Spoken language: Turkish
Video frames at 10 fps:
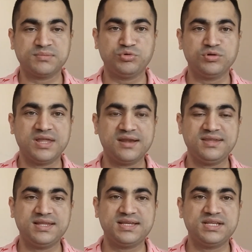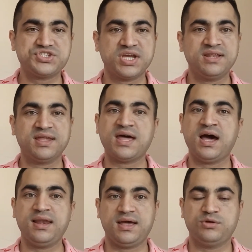Bunlarla ilgili şeyler
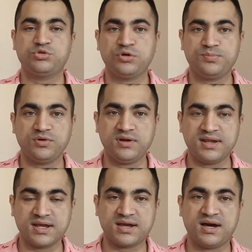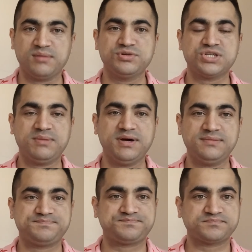hala ütopya olarak kalmış ama